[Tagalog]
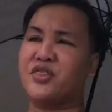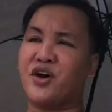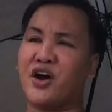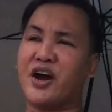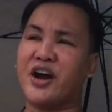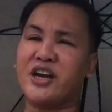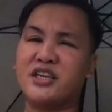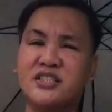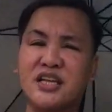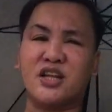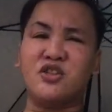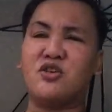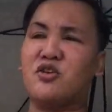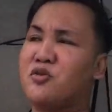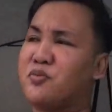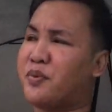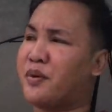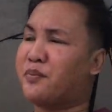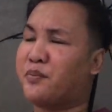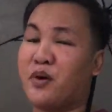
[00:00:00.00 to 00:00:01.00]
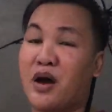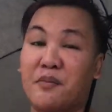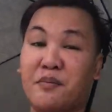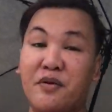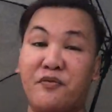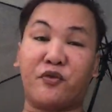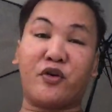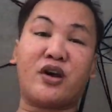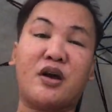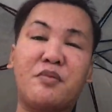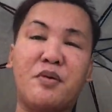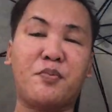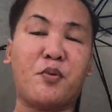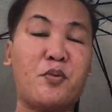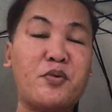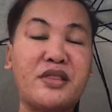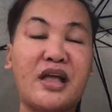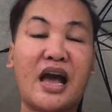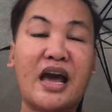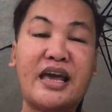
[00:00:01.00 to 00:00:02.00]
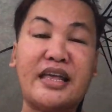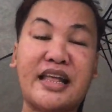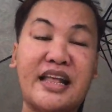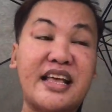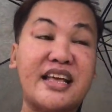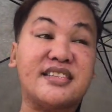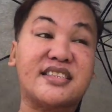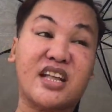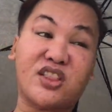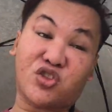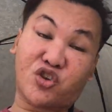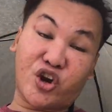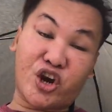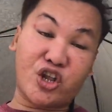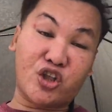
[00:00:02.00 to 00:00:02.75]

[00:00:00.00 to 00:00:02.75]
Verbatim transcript: Dars, ano, uh, before kami pupunta kay nanay sa tour,